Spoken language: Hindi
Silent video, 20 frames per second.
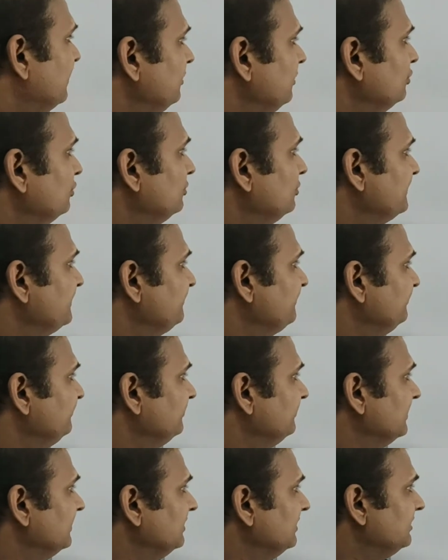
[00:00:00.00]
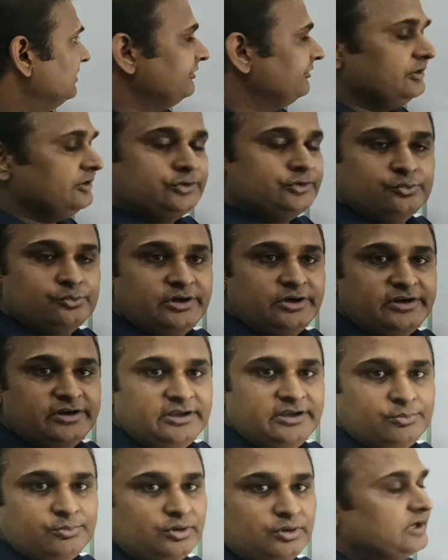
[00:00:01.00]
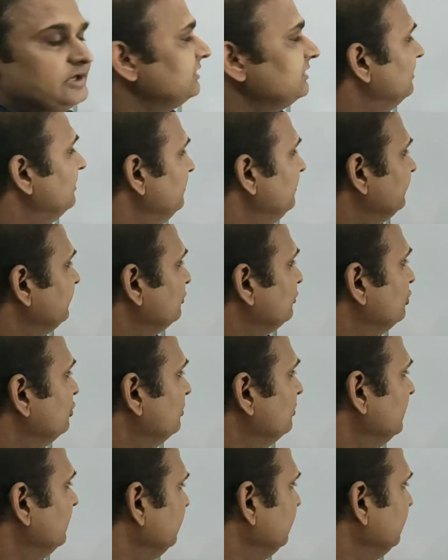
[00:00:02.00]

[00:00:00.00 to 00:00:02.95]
पर देखो किसी स्टूडेंट ने बोला कि हम इसको